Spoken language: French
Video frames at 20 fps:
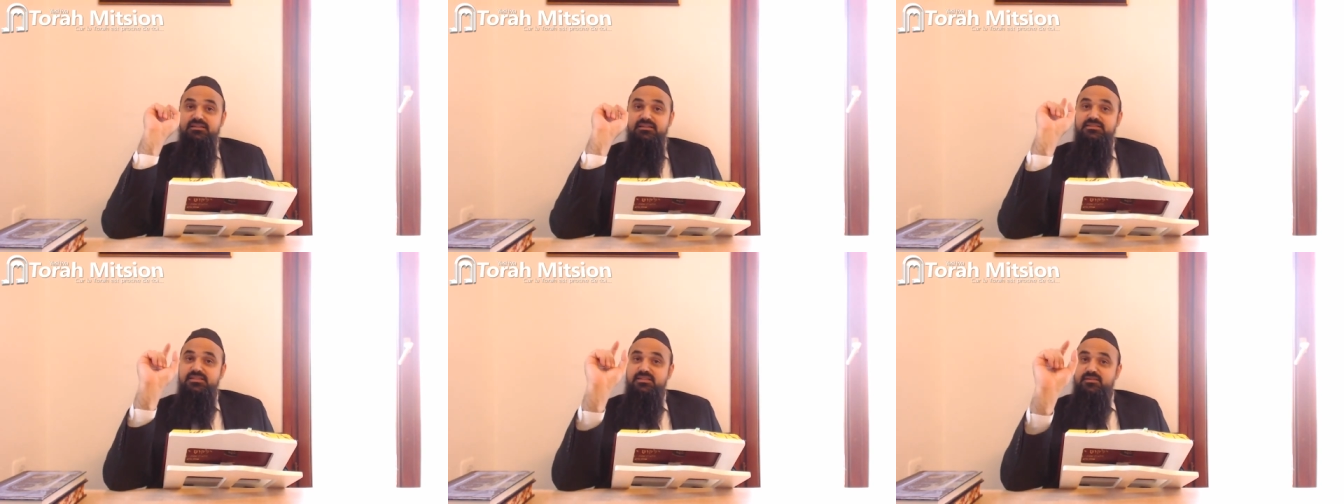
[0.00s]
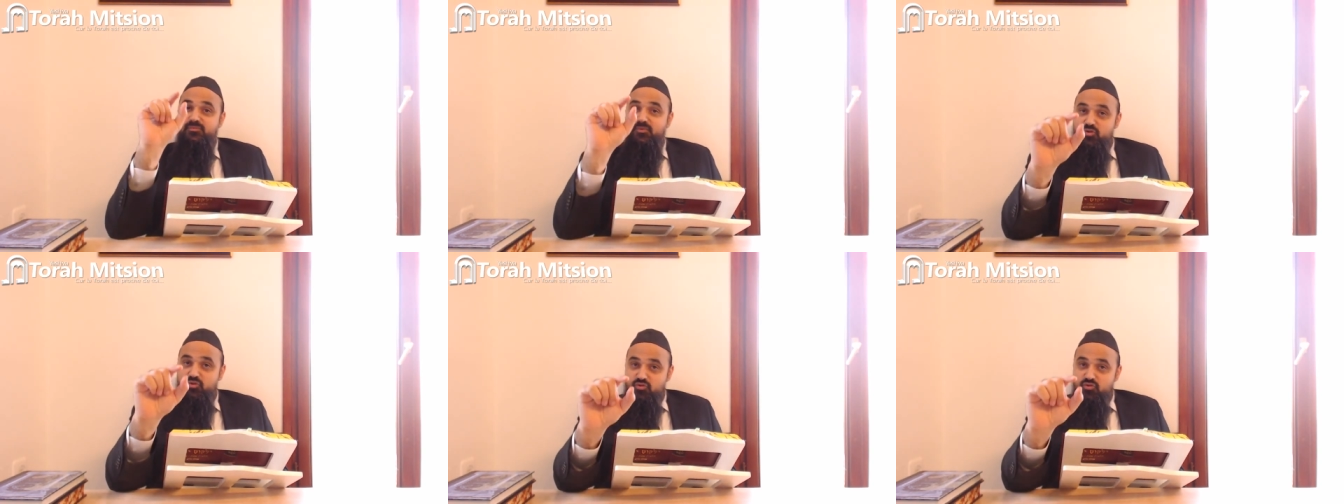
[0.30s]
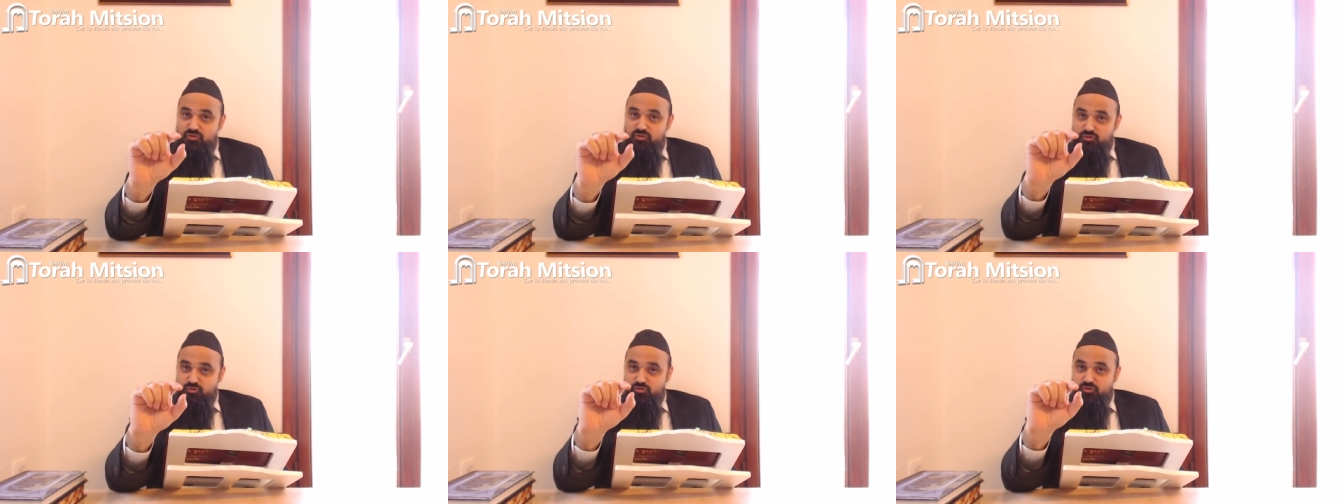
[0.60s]
S'il
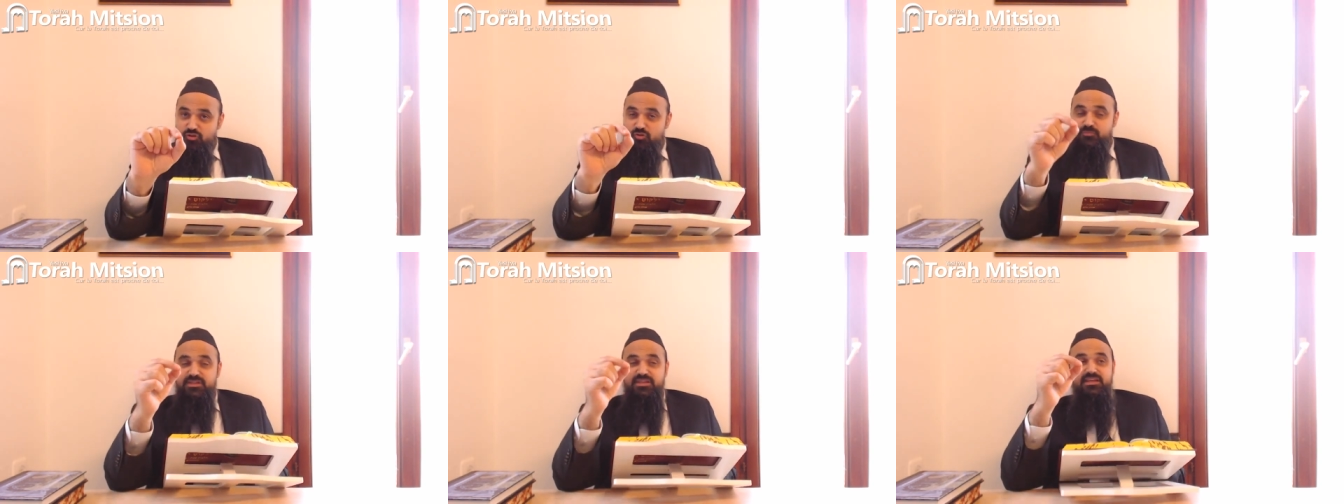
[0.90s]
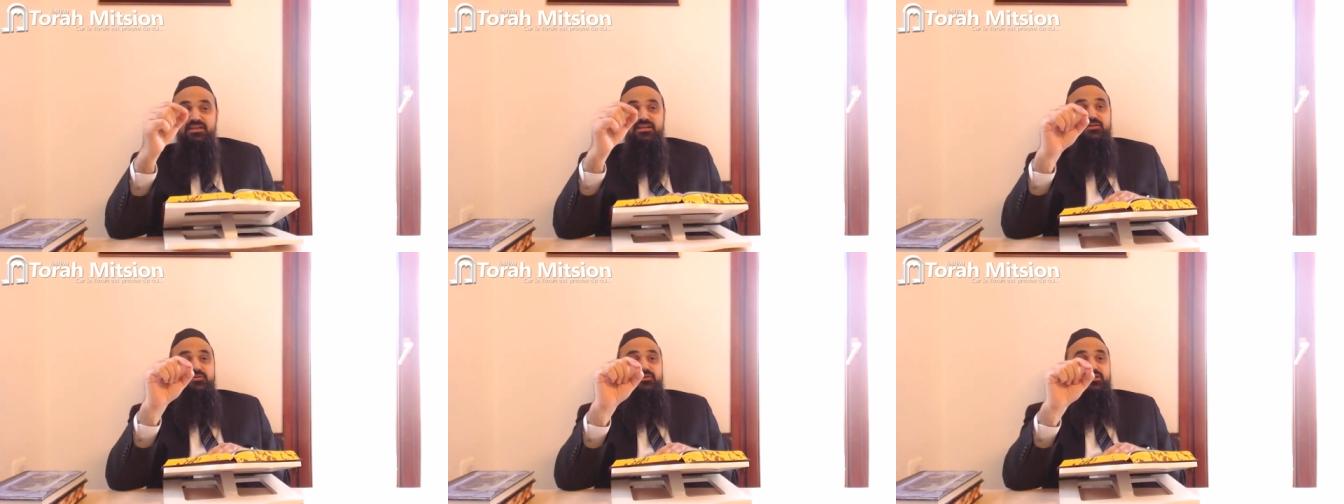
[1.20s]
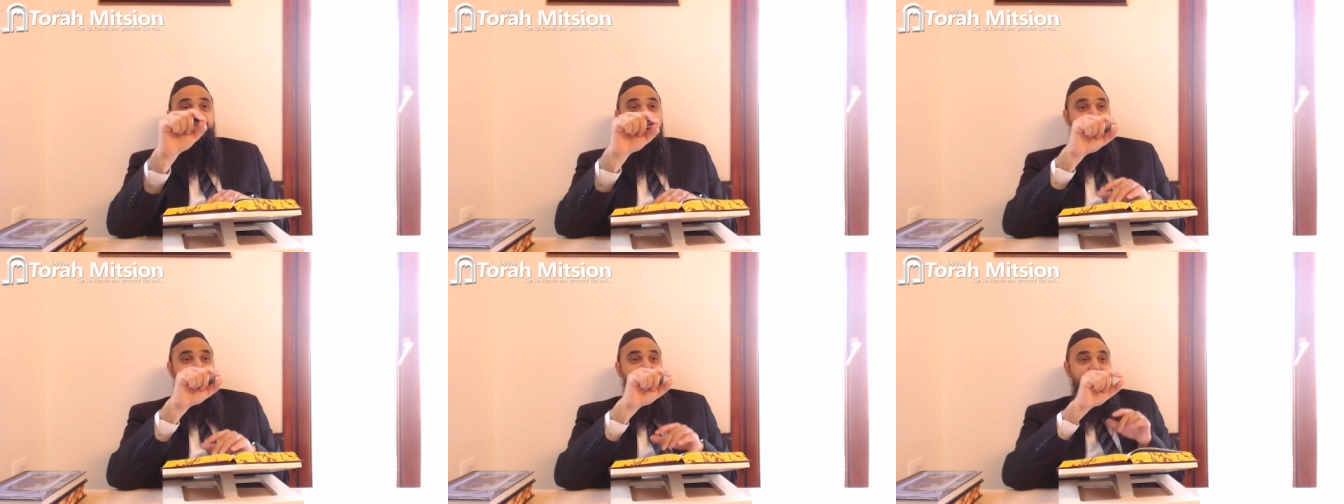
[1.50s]
mange une
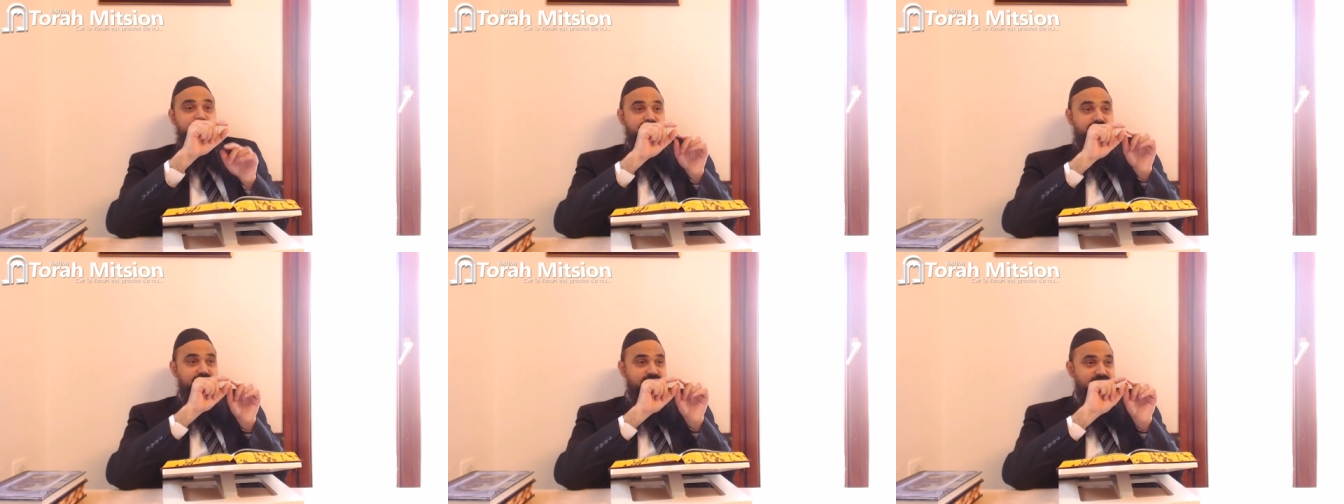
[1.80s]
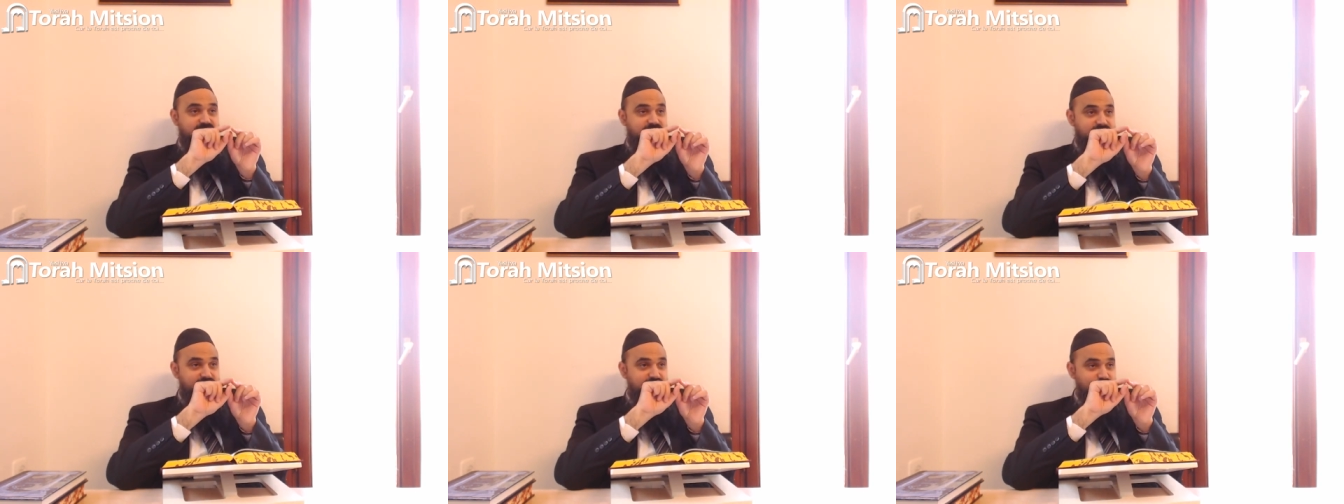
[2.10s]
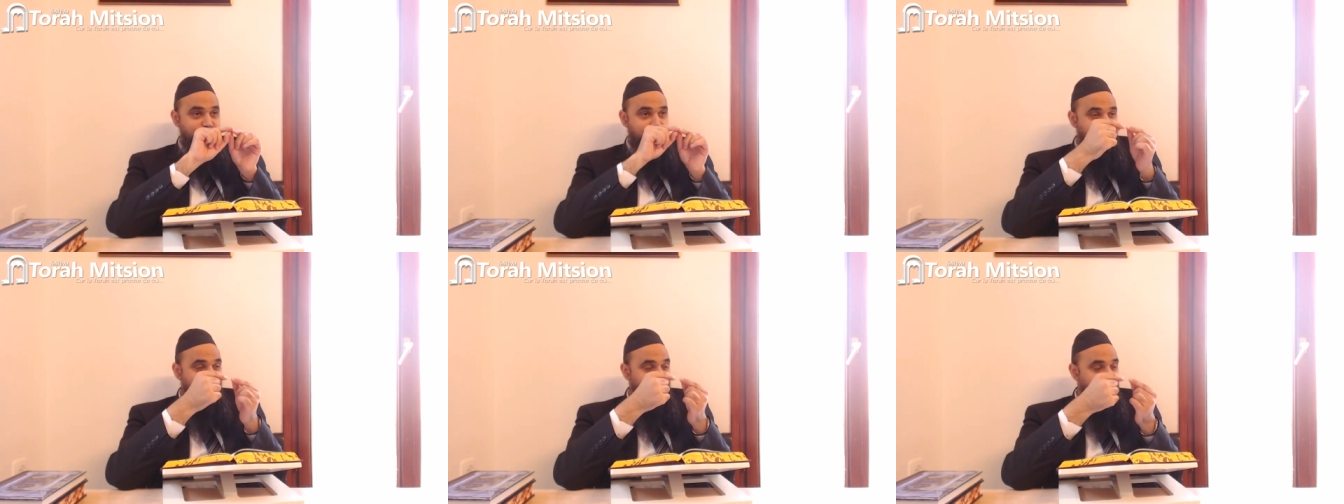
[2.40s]
demi-cacahuète,
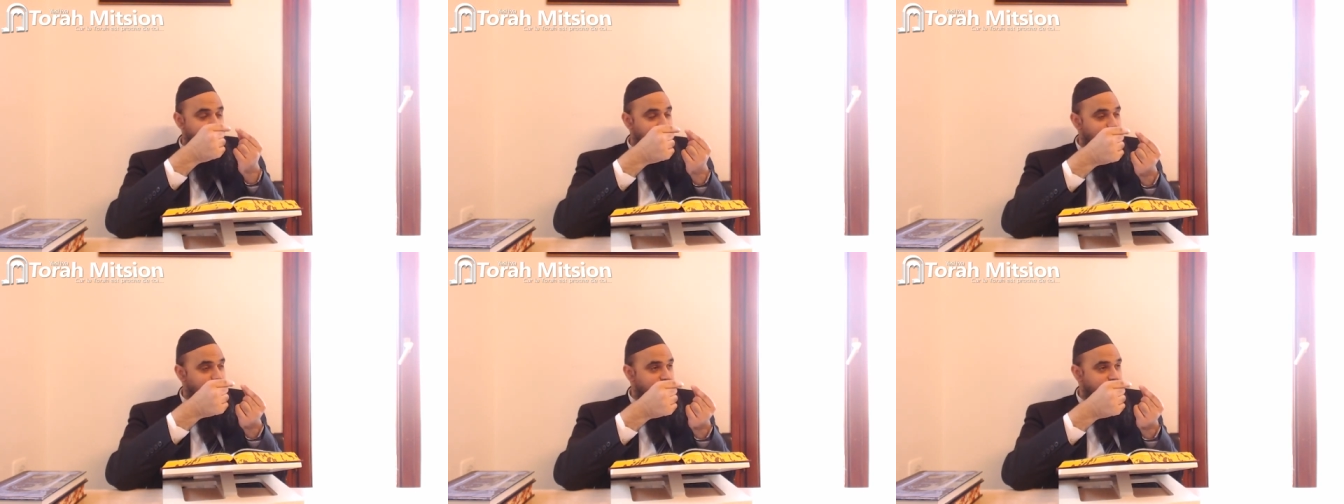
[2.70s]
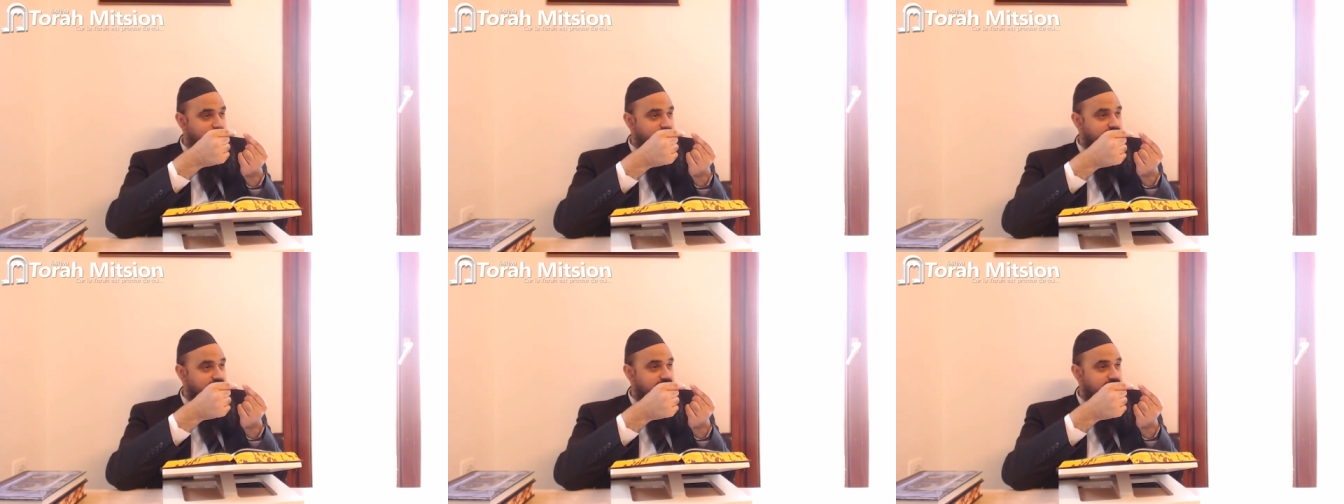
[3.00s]
il l'ouvre en deux.